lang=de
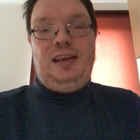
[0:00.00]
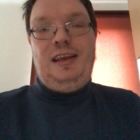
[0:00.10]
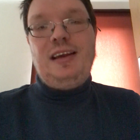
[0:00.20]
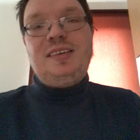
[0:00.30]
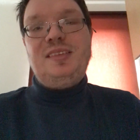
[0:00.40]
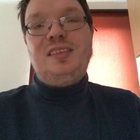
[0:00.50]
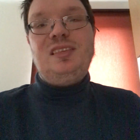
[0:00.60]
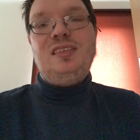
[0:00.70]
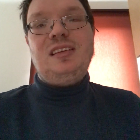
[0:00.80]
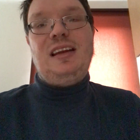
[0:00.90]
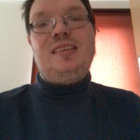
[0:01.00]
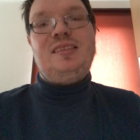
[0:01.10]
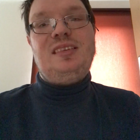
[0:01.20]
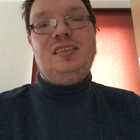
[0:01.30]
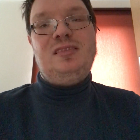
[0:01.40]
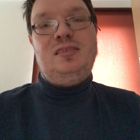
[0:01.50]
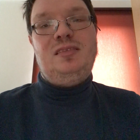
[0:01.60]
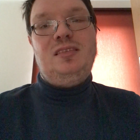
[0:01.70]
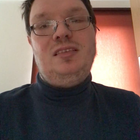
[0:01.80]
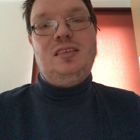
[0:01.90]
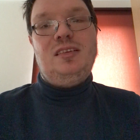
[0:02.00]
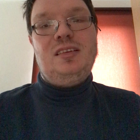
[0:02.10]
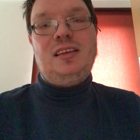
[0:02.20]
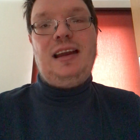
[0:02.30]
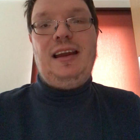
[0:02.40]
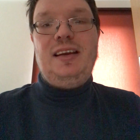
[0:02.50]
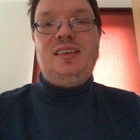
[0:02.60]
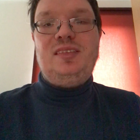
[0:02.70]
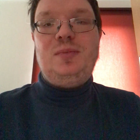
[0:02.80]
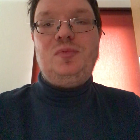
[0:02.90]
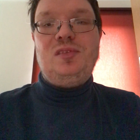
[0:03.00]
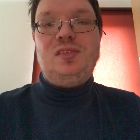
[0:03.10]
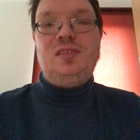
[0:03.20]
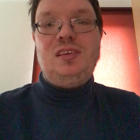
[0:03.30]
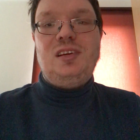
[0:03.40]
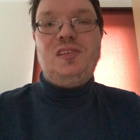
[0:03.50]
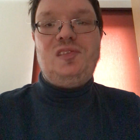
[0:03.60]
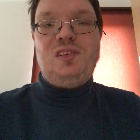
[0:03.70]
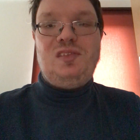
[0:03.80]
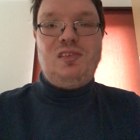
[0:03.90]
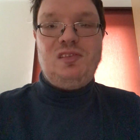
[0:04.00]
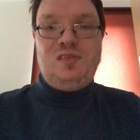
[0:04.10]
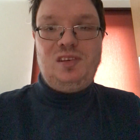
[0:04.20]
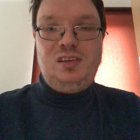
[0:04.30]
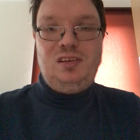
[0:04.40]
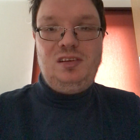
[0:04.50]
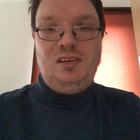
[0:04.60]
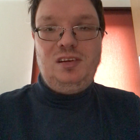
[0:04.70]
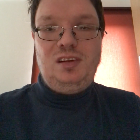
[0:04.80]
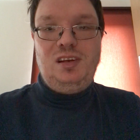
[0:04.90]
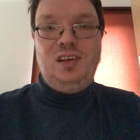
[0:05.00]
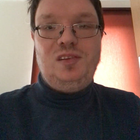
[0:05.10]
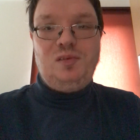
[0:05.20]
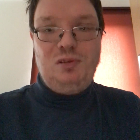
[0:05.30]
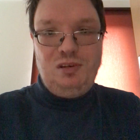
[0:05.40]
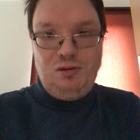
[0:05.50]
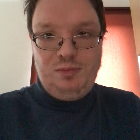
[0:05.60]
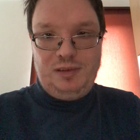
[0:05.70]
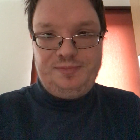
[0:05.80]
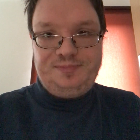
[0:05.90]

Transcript: Erst 1973 ist das Ganze ins Rollen gekommen.